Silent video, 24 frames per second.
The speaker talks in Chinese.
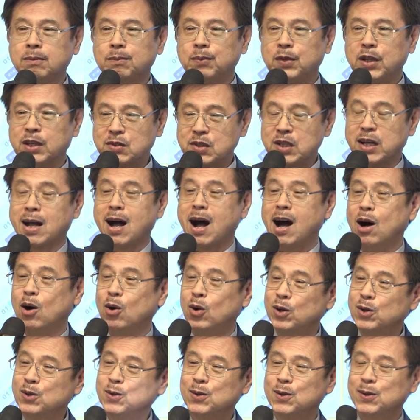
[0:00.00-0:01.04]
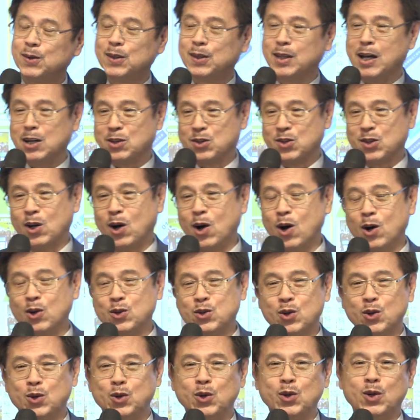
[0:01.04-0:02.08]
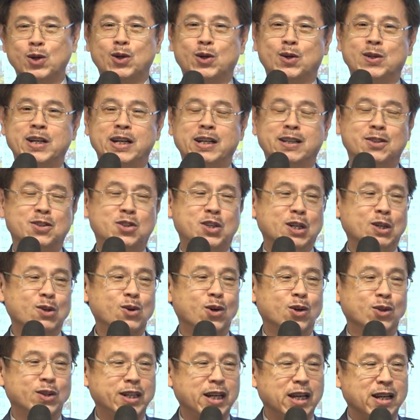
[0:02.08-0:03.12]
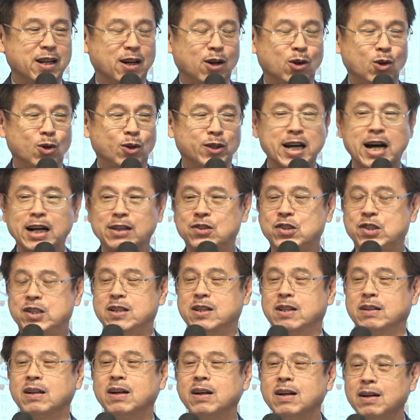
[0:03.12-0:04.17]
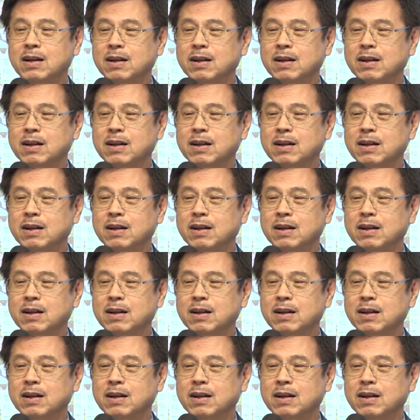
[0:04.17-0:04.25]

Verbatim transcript: 那正好那时候就又那个行空电脑又宕机了。